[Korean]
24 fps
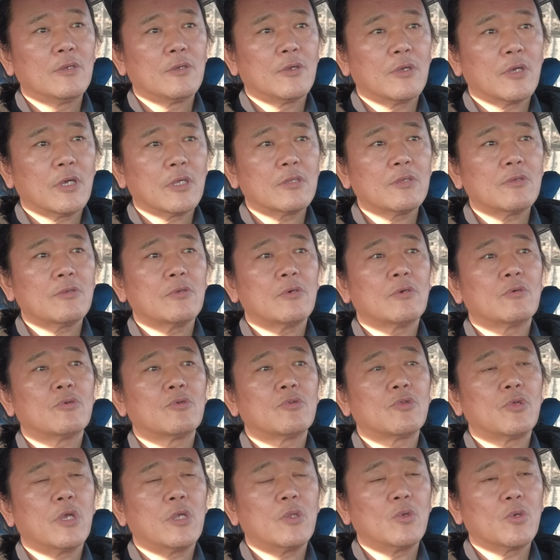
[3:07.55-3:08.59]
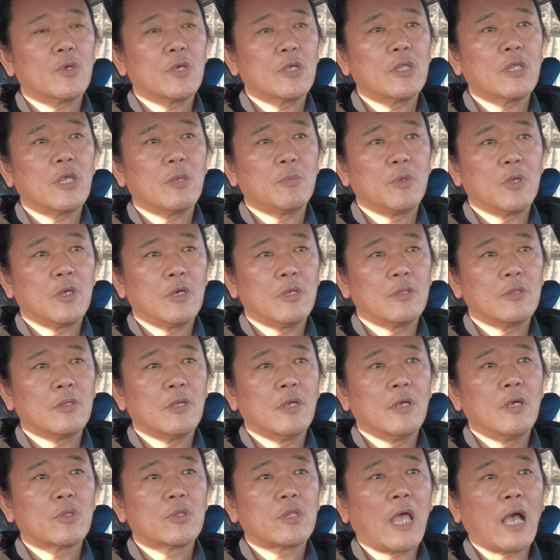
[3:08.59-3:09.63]
여기 같은 경우에도 해놓게 되면
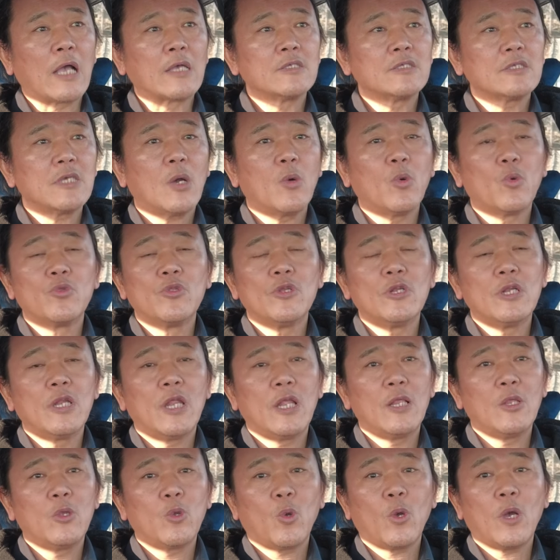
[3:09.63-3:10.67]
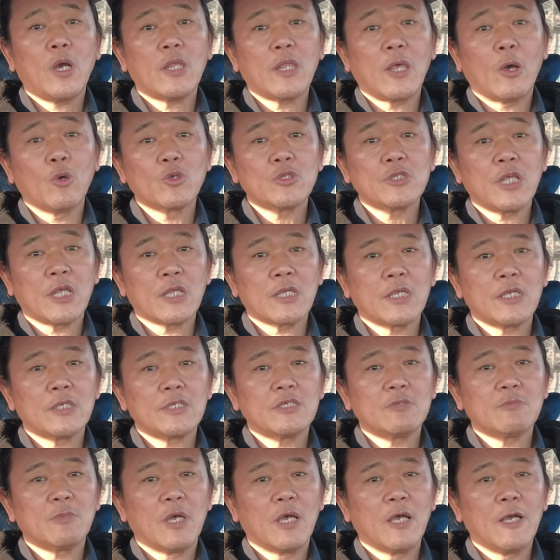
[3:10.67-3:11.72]
당장 오늘 내일 효과가 나오진
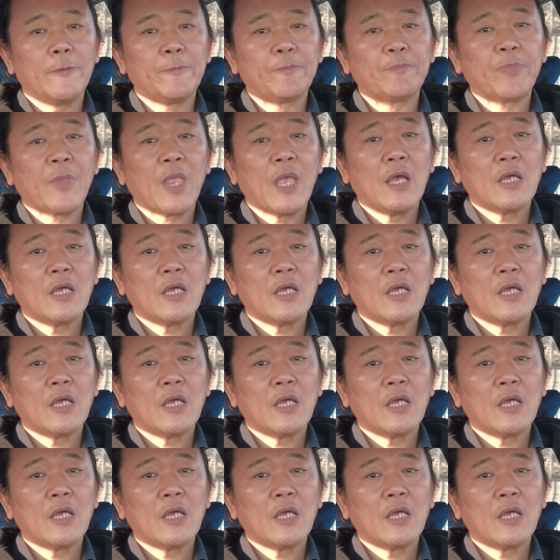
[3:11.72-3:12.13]
않겠지만